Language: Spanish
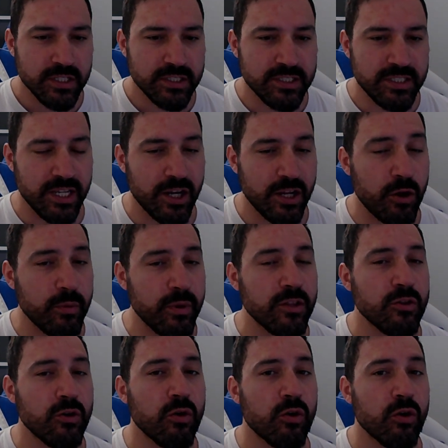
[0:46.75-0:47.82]
sigue no
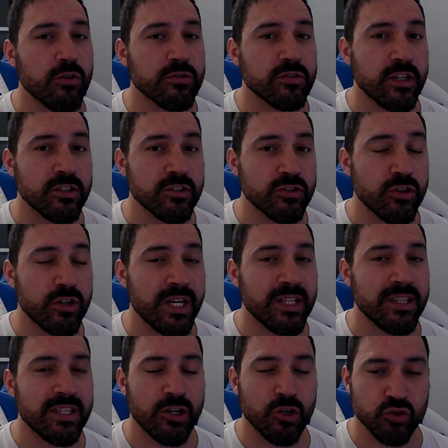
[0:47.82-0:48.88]
habiendo un consenso
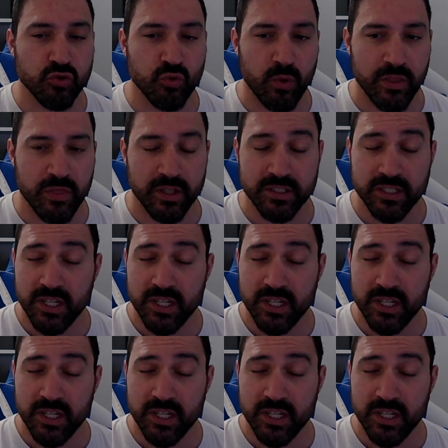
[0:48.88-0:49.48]
entre los jueces.